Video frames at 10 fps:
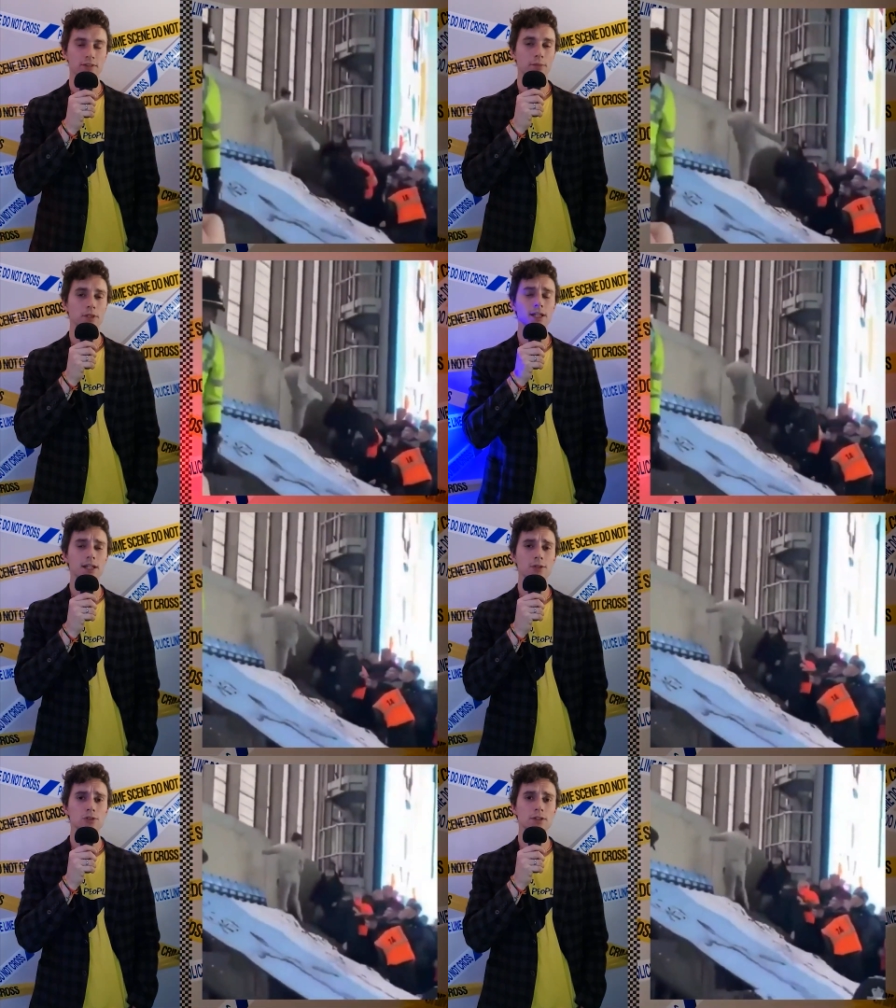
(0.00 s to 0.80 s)
В
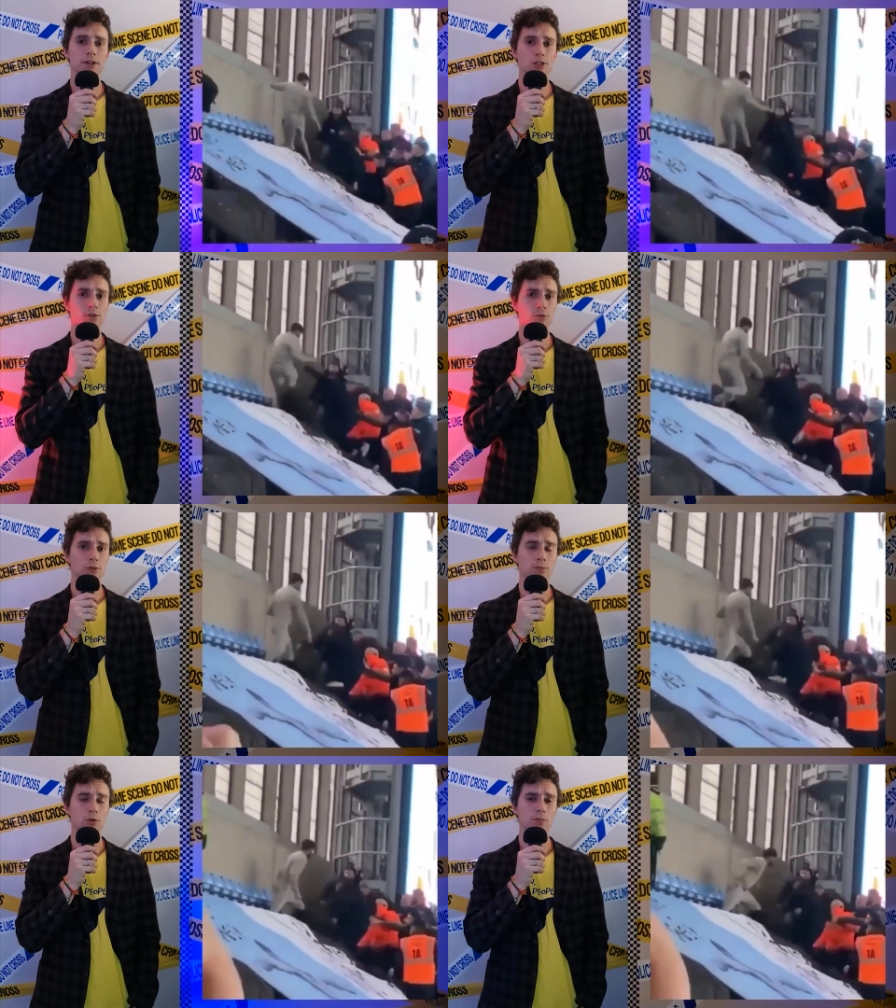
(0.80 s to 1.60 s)
комментариях люди говорят, что
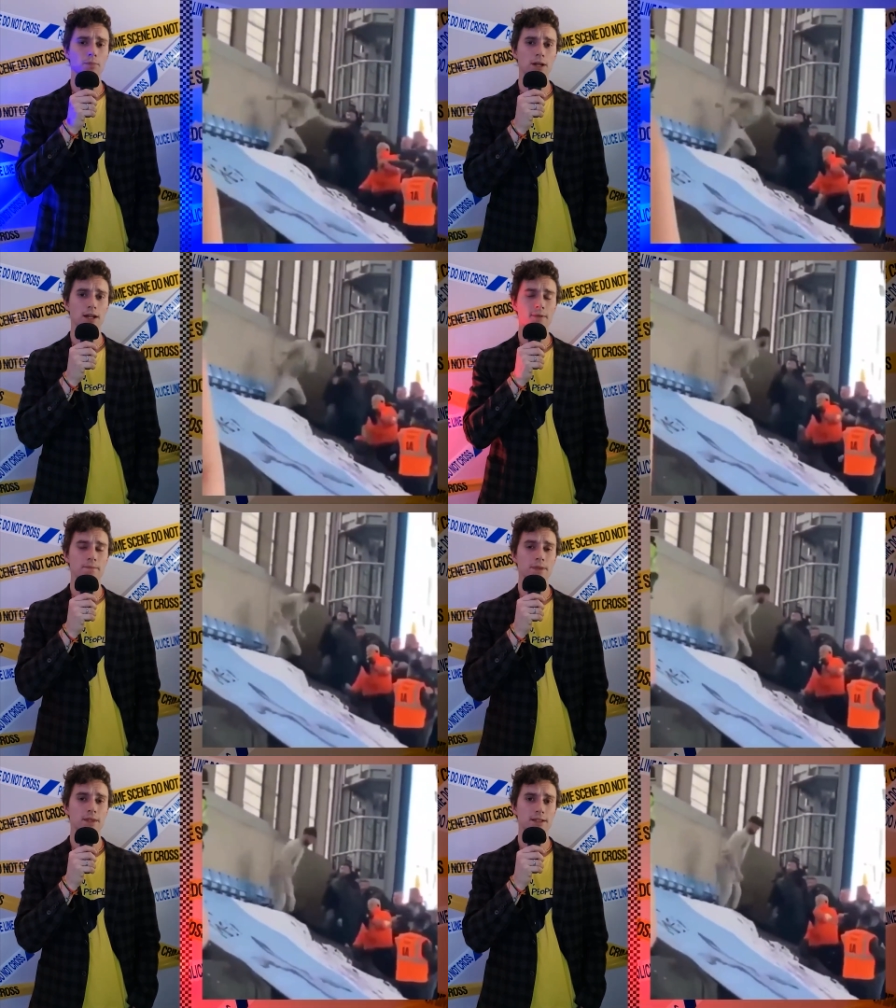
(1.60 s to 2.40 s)
футбол
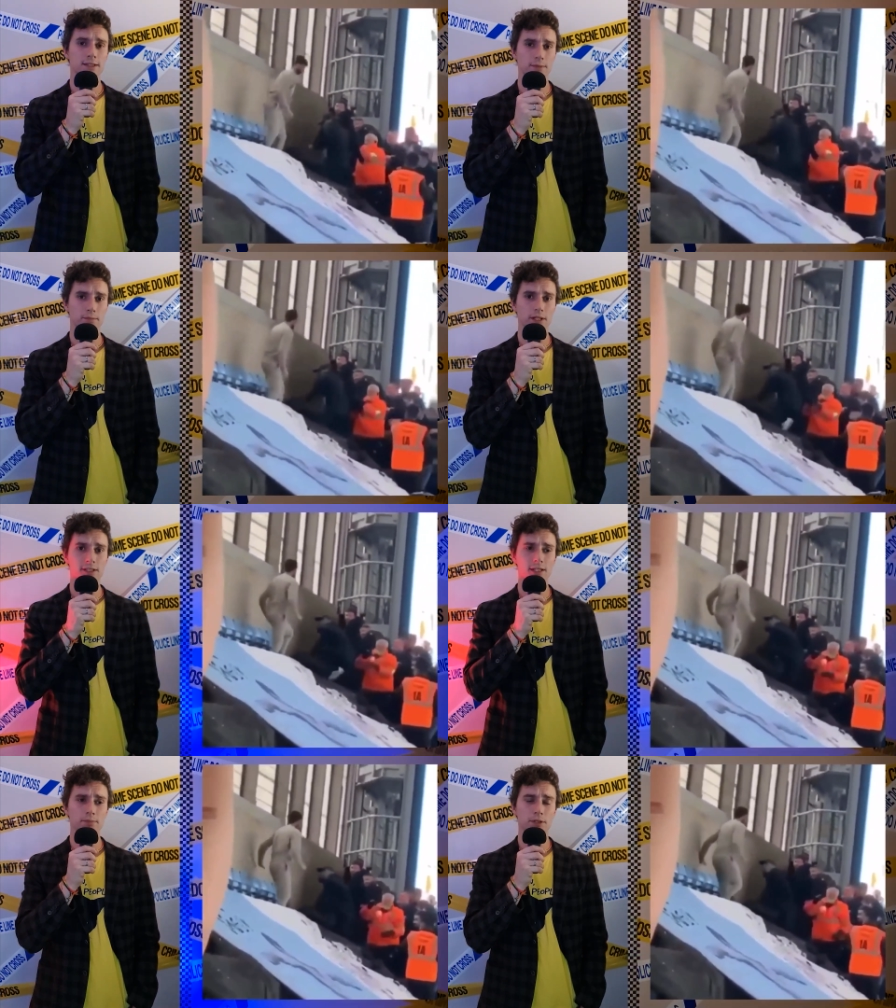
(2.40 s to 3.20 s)
пора
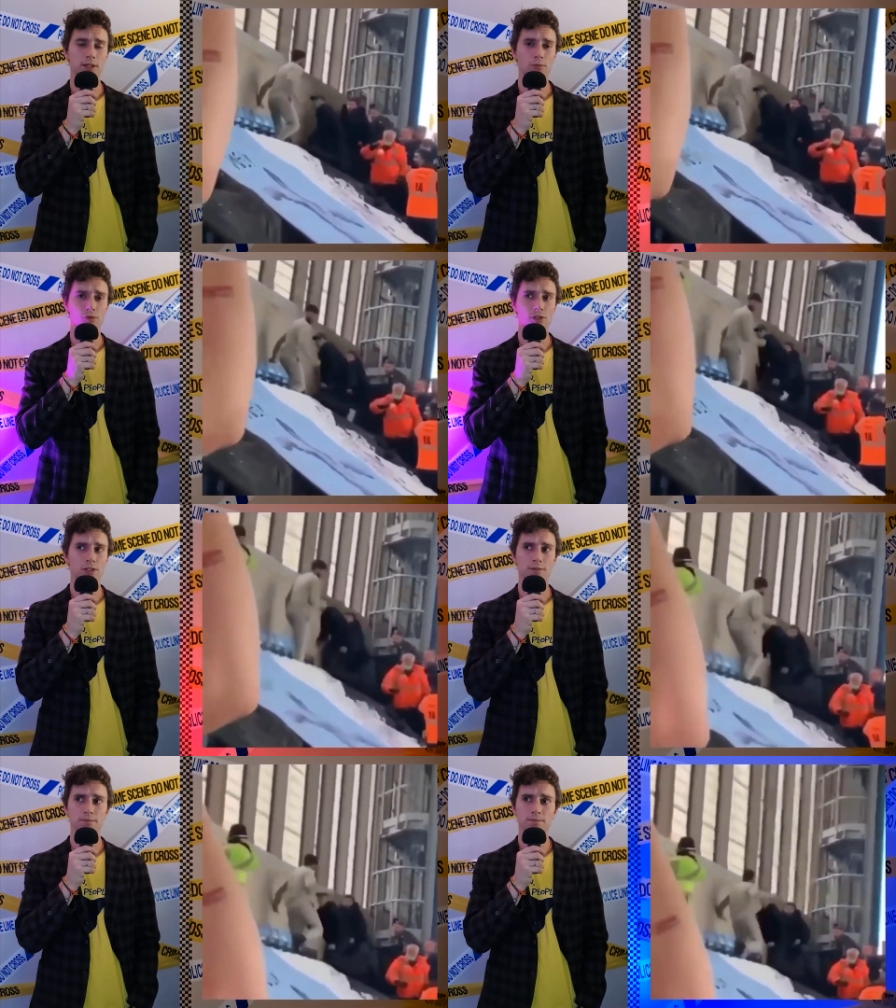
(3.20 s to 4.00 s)
запретить, потому
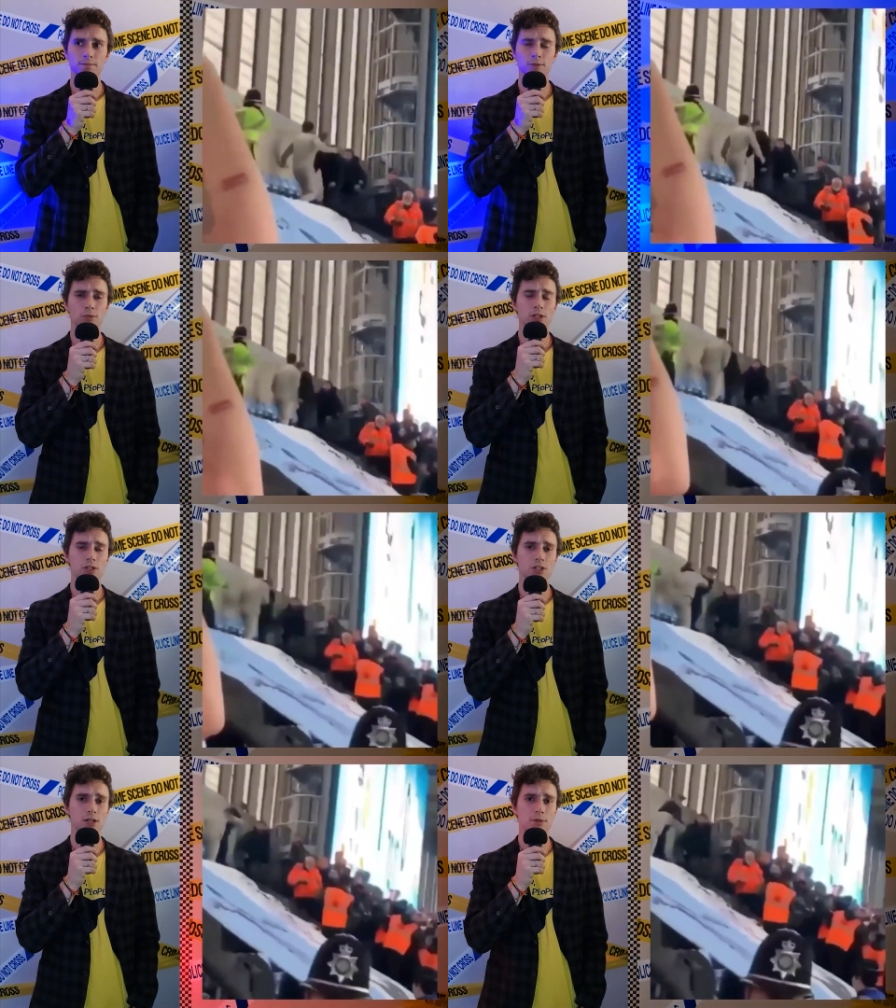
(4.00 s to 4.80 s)
что ну
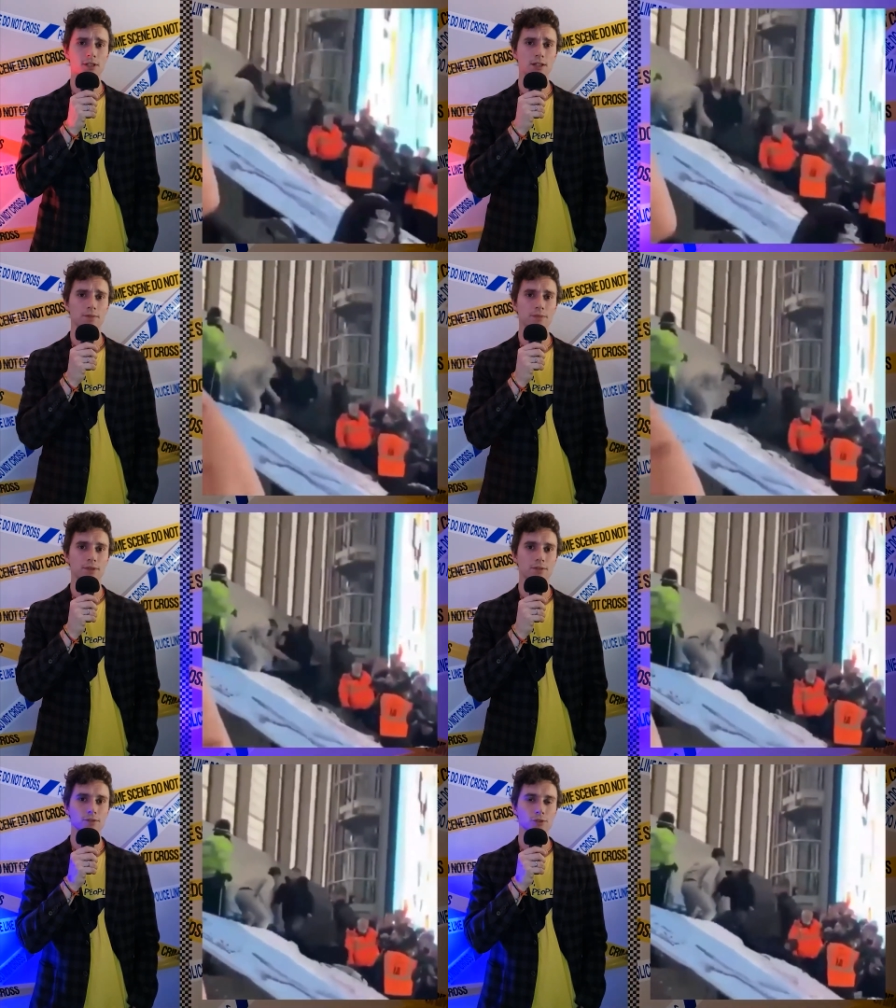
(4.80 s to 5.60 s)
зачем это
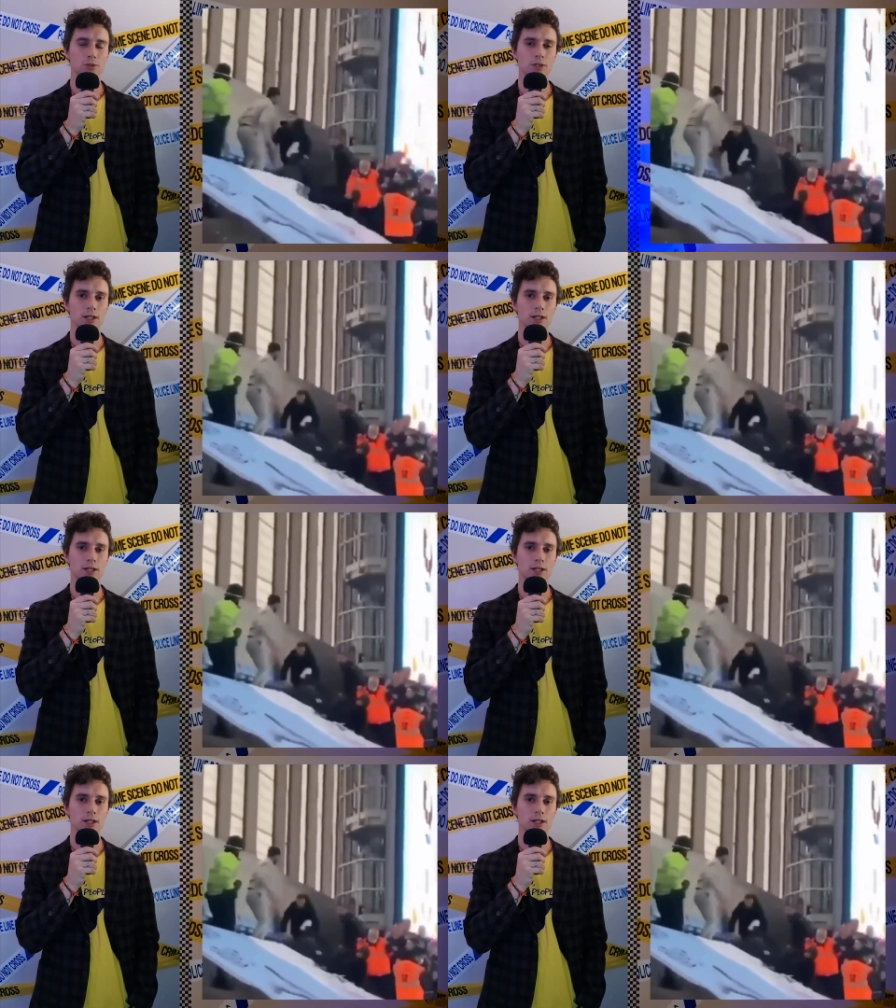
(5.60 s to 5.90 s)
все